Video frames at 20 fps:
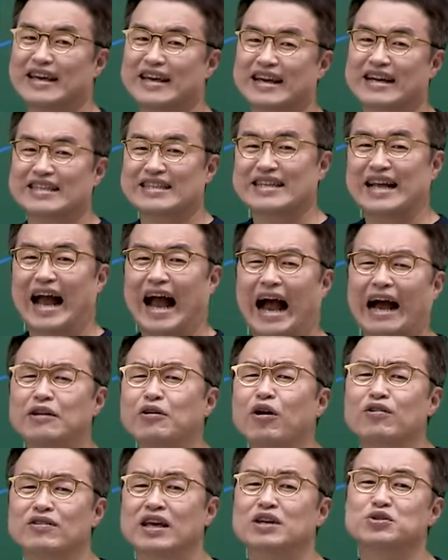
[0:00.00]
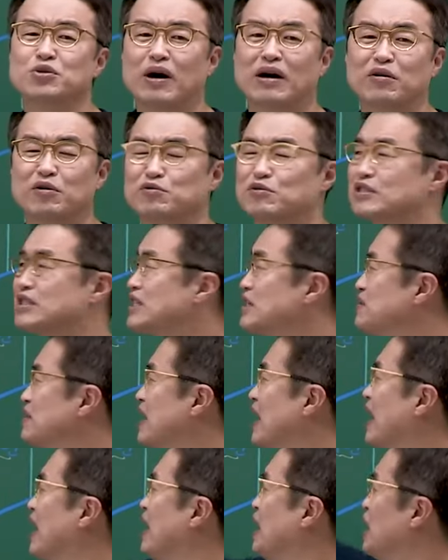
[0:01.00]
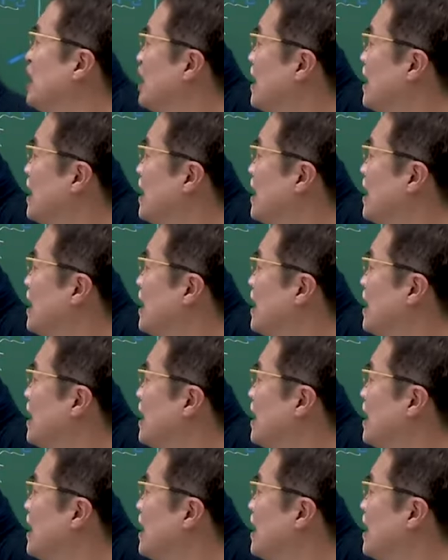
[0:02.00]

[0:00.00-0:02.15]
그러니까 알아 태조 왕건도 지금 이게